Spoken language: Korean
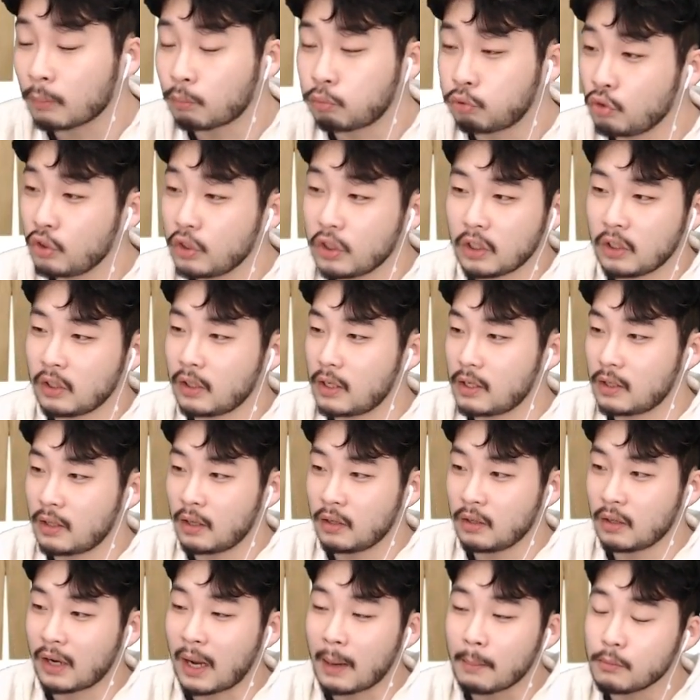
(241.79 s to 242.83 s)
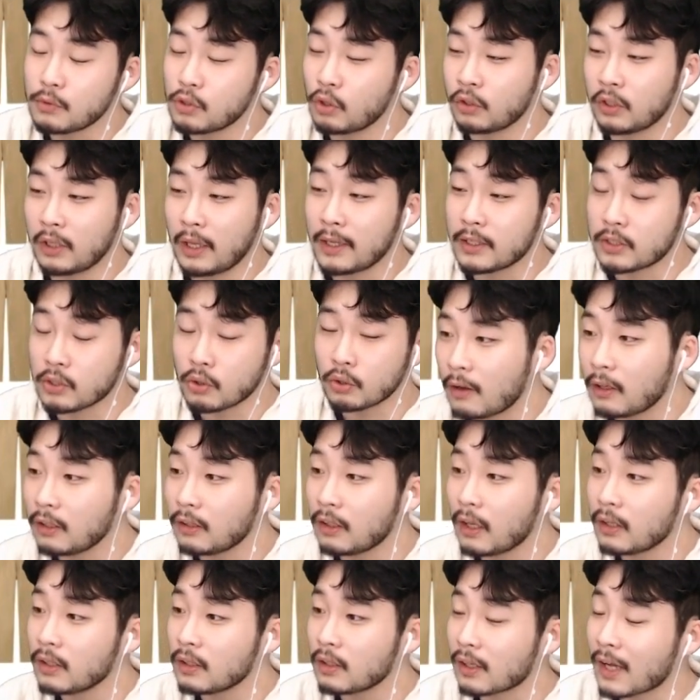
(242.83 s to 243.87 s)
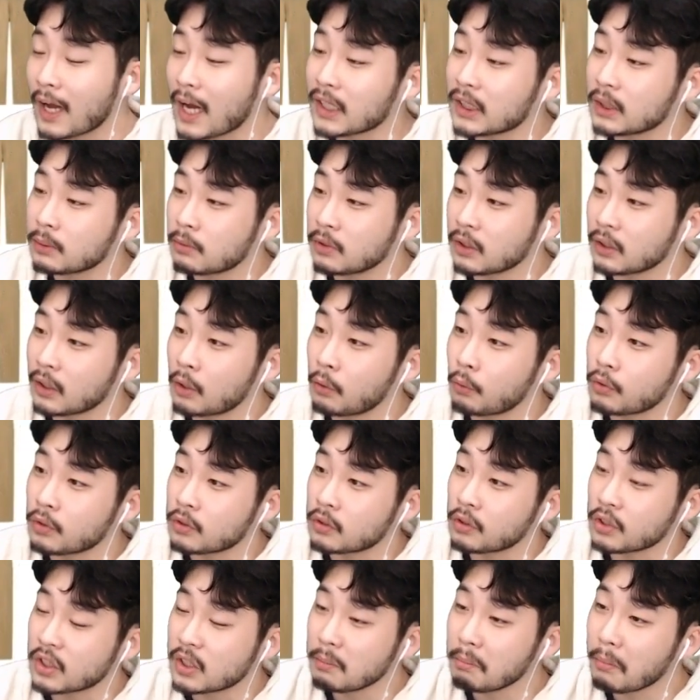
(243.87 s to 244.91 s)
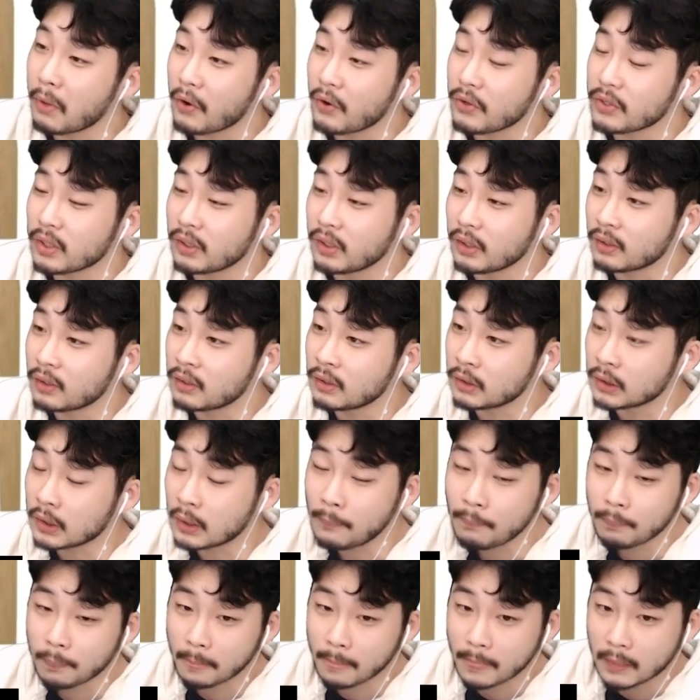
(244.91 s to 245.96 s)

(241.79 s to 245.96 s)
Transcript: 분위기가 일단은 감성이 애져요 일단은 가습기가 나오고 있어요 10만원짜리 그,